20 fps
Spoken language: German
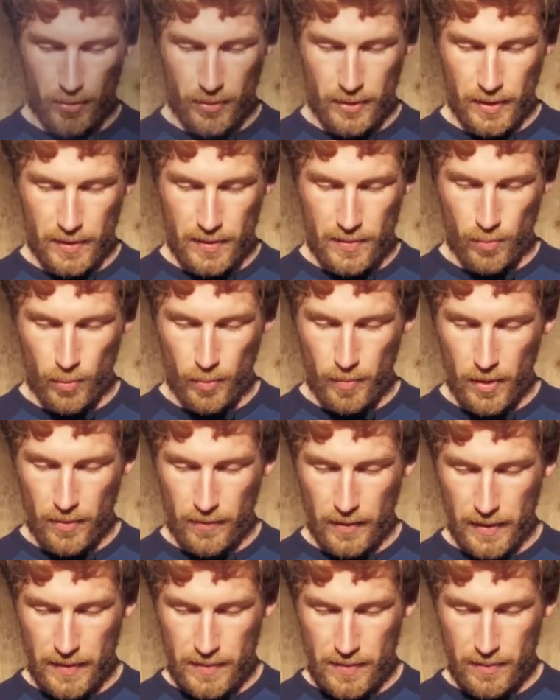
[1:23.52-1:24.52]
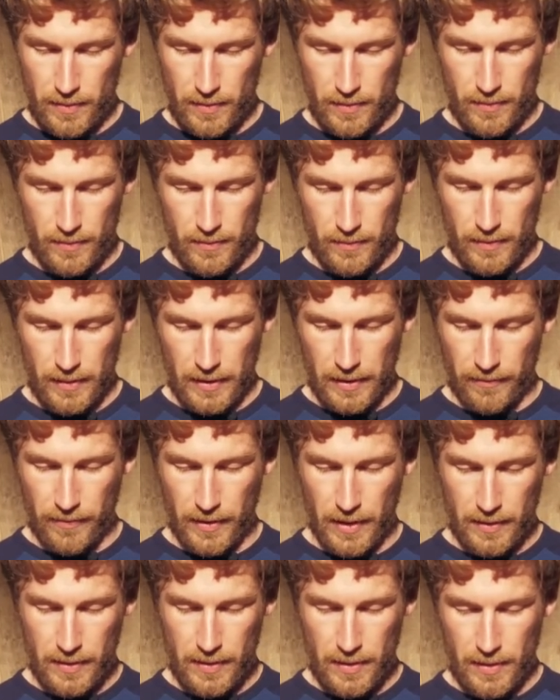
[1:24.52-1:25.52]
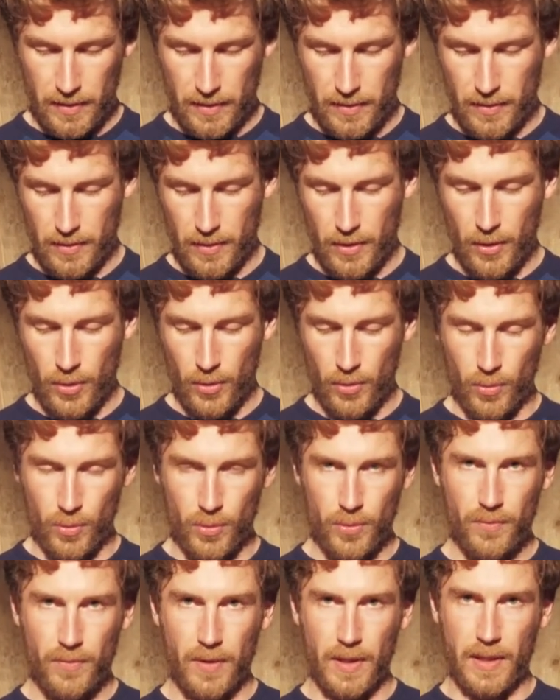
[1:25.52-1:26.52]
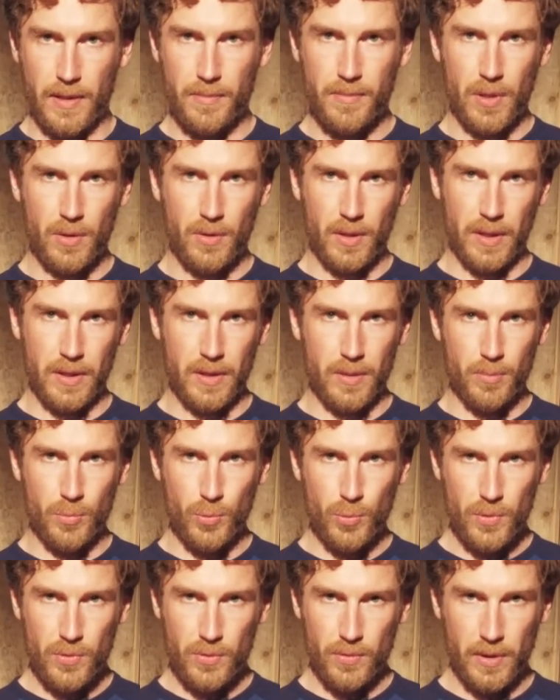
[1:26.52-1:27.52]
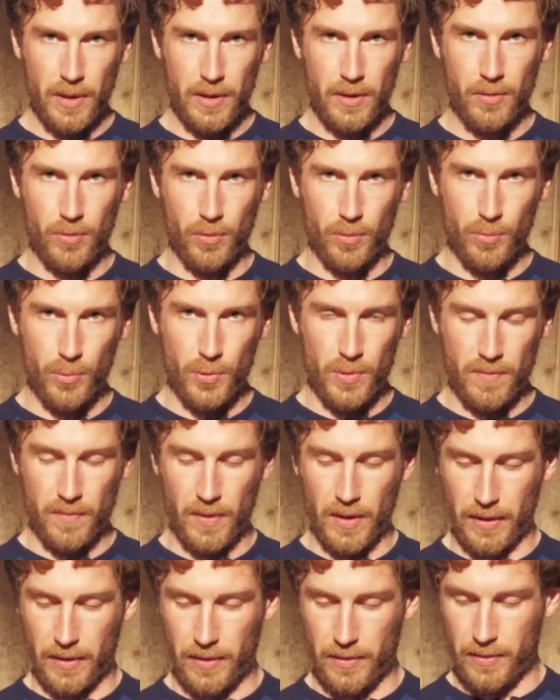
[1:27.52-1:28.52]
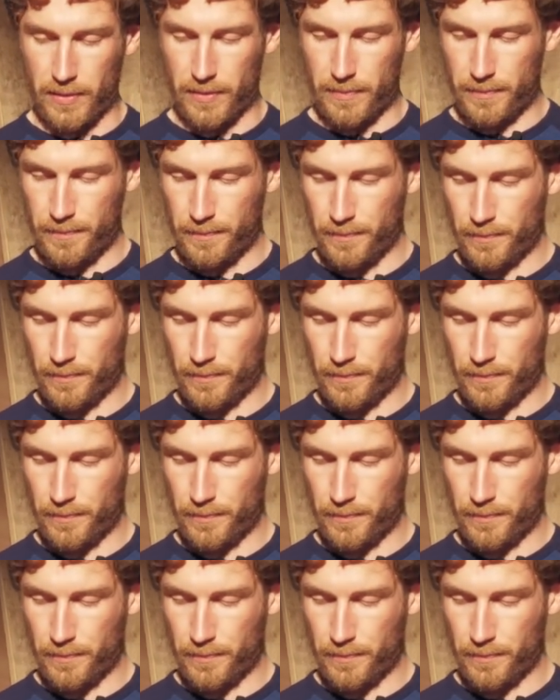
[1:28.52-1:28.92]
Holotech 2-Bauweise gefertigt und wir haben auch eine Boost- und eine Non-Boost-Variante.